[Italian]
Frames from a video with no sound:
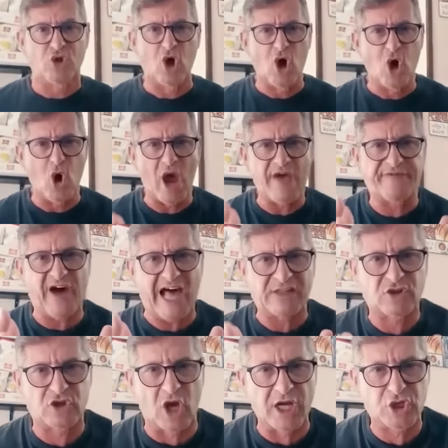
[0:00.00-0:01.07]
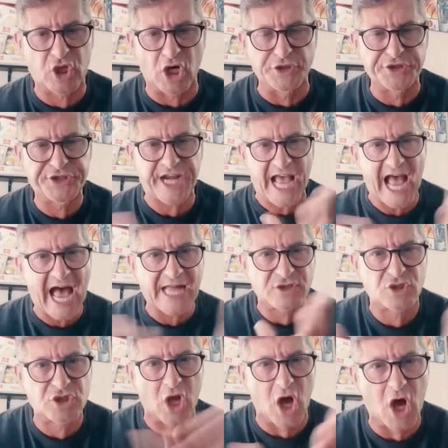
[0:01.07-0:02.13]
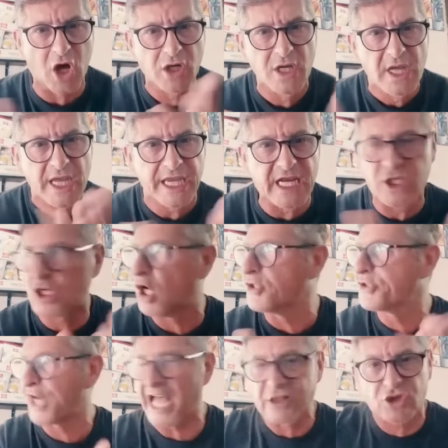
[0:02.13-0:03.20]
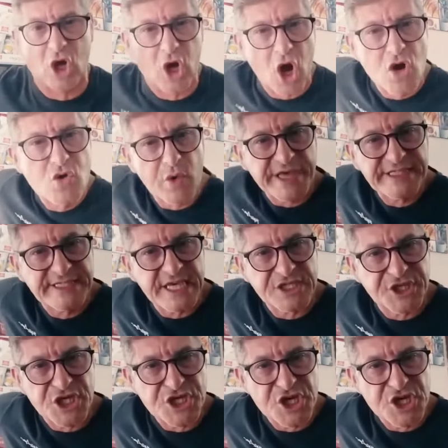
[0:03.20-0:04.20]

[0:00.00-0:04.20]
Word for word: Tu hai fatto il contratto, il contratto con questi